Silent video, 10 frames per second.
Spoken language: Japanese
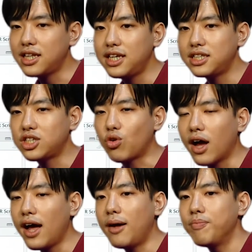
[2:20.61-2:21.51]
T 値と
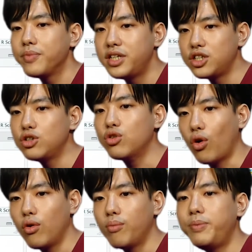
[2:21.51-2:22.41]
か、自由
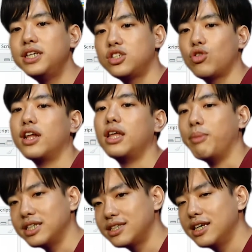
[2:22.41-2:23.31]
度、P 値とか出
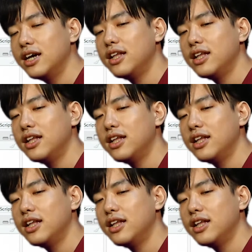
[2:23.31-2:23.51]
ます。